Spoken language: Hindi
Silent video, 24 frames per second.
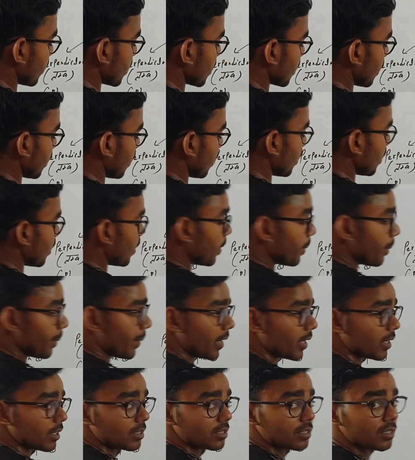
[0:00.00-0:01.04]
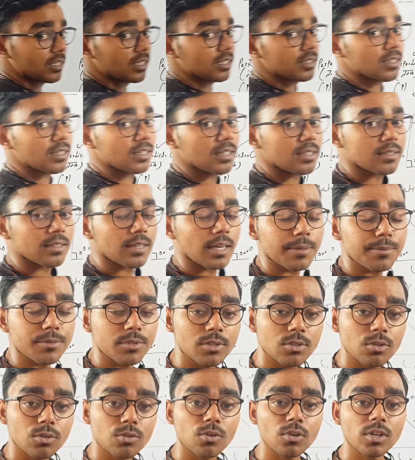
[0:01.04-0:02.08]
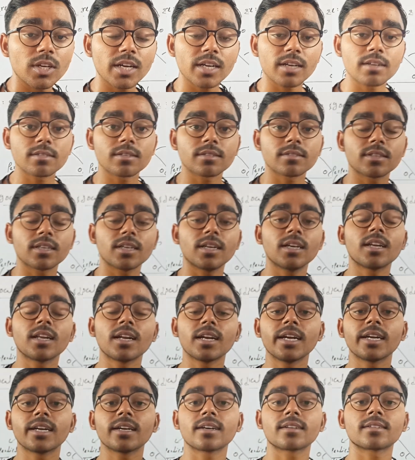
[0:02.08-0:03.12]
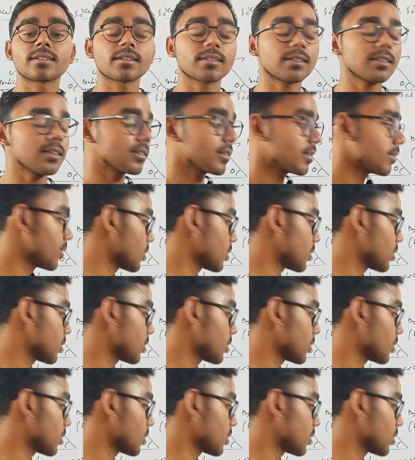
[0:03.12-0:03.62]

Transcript: तीन बटा पांच इतने से आप चीज़ों को क्या कर सकते हैं रिलेट कर सकते हैं